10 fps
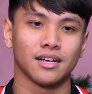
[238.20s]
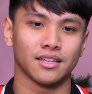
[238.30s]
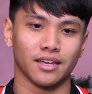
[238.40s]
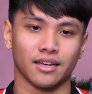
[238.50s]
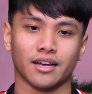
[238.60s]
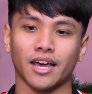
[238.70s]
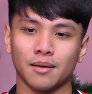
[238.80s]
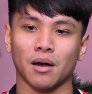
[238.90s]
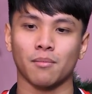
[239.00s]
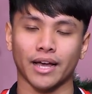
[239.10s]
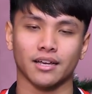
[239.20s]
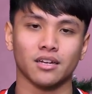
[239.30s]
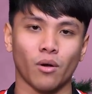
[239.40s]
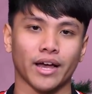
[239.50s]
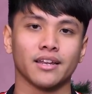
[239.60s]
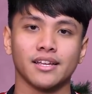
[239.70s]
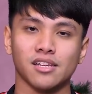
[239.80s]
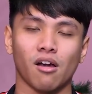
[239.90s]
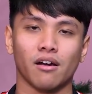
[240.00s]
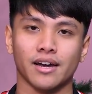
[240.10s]
Thì khi mà các bạn kích hoạt cái
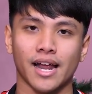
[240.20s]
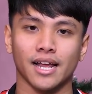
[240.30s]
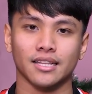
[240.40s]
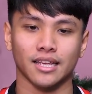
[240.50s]
DSR ra